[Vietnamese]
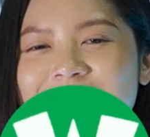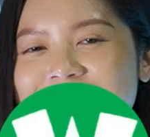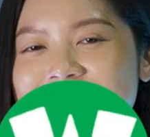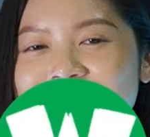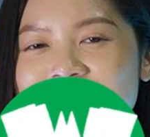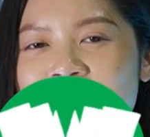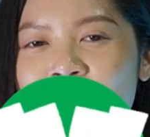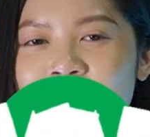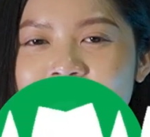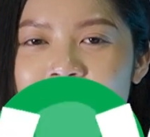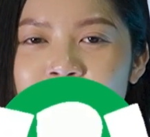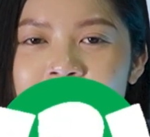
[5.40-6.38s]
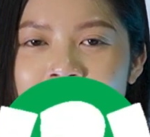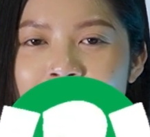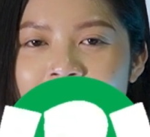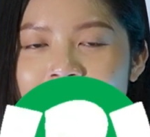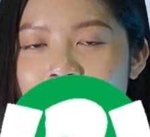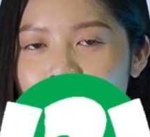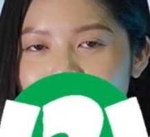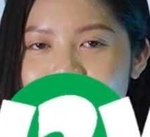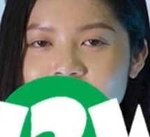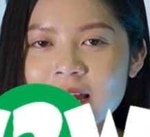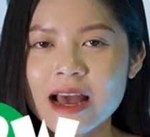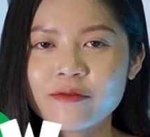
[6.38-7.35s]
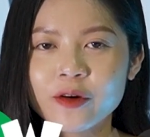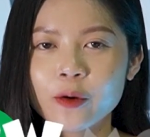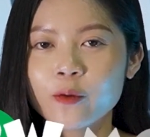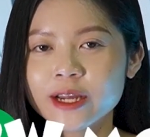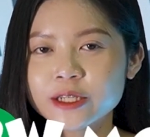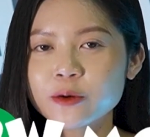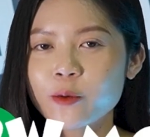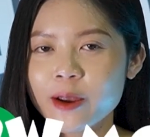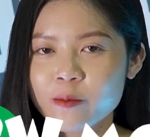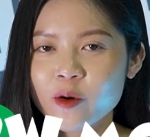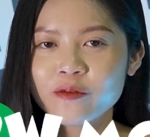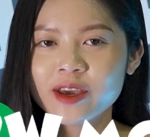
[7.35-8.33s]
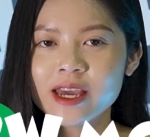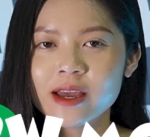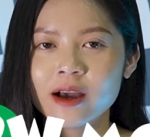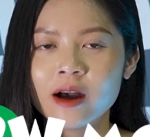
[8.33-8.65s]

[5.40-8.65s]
Xin chào và chào mừng các bạn đã quay trở lại với Way to Way Movie.